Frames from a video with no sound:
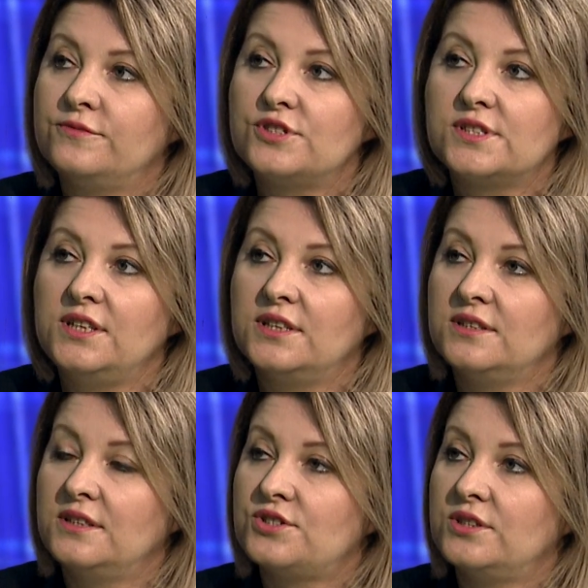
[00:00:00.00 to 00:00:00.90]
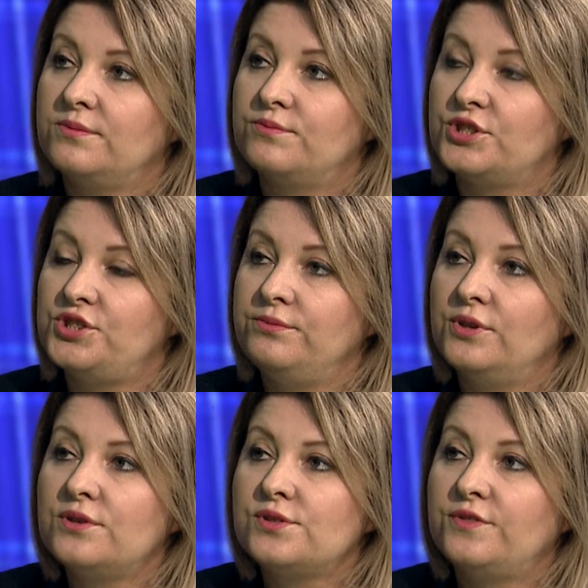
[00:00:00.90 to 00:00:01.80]
wszystkie nasze
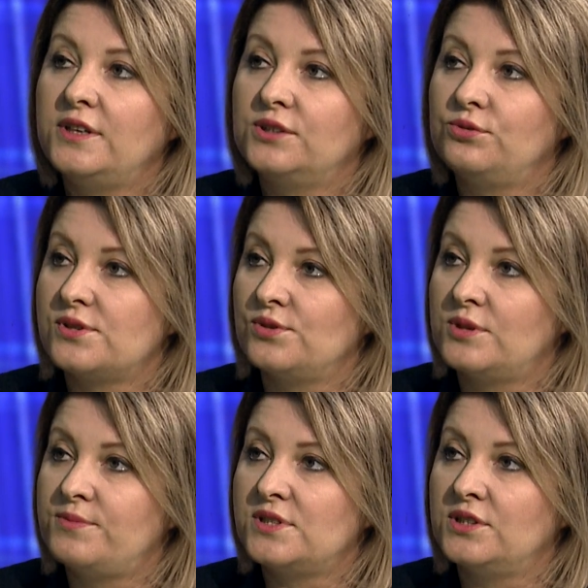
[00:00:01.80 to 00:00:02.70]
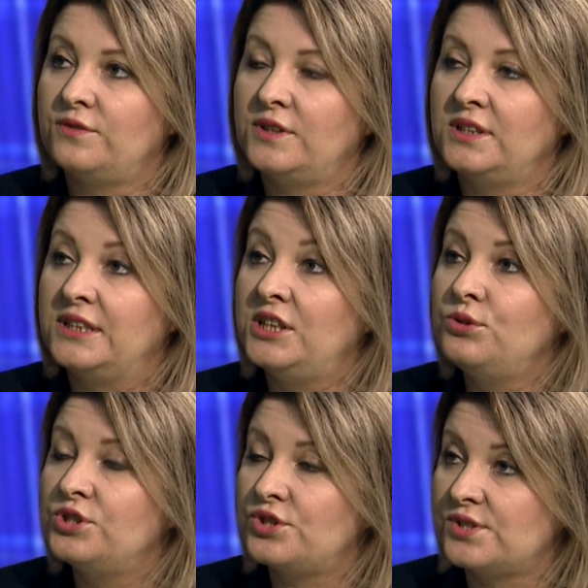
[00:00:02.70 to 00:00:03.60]
przedsiębiorstwa, które są reprezentowane na
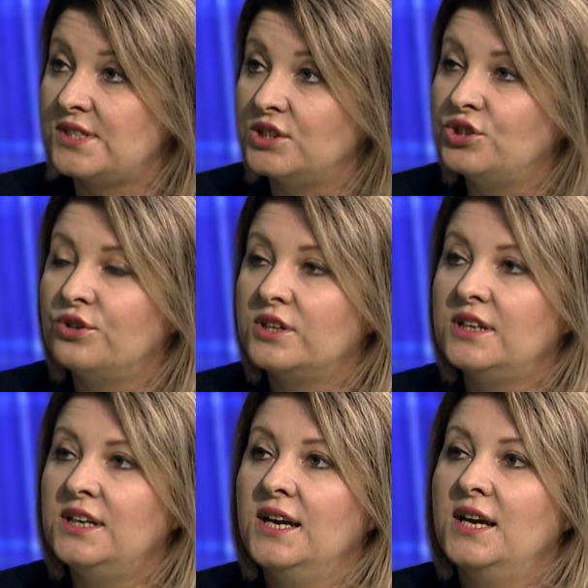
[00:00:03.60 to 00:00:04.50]
giełdzie, czy sektory,